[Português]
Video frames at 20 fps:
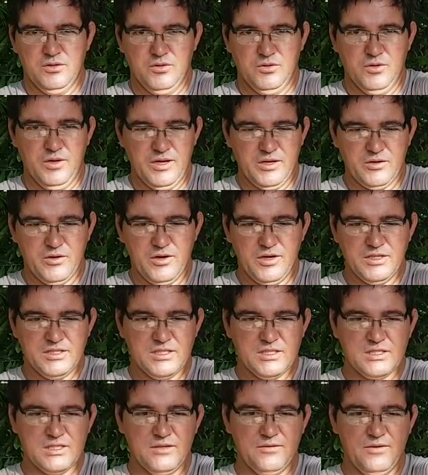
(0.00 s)
Não é igual
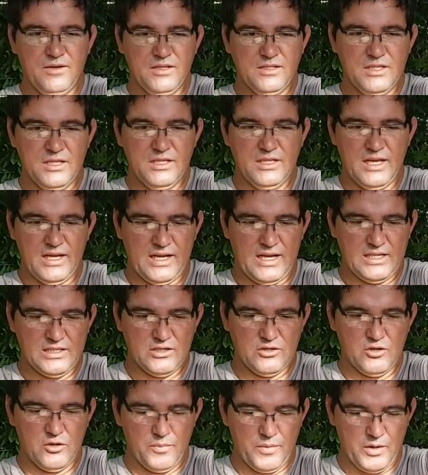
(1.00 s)
esses que vende aí na casa
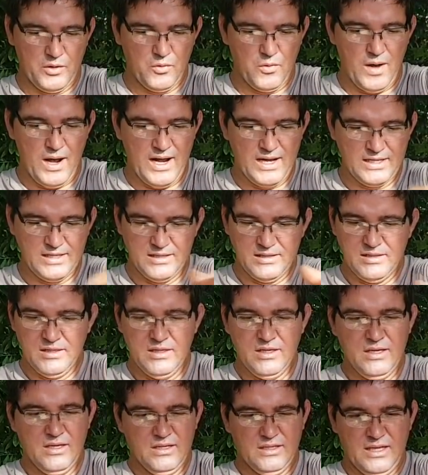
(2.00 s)
agropecuária,
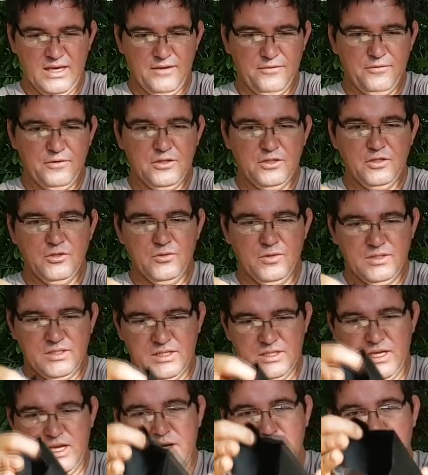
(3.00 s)
que é fininho. Esse
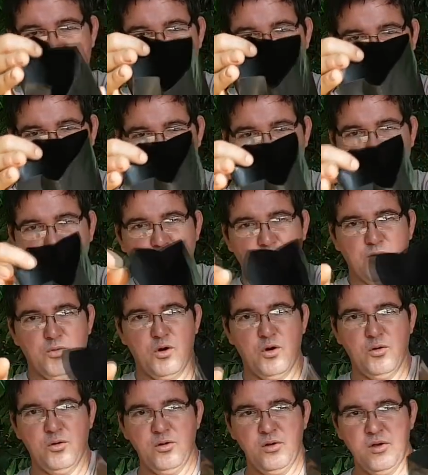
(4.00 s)
aqui é grosso, é muito
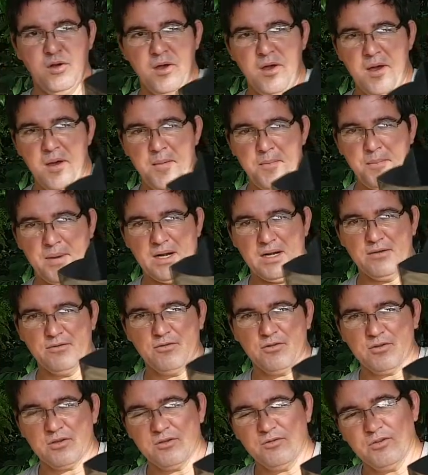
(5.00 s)
bom para
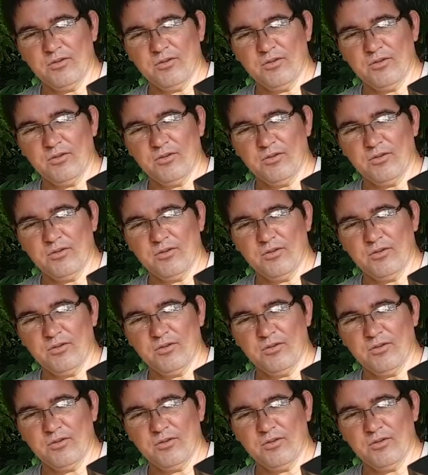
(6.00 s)
que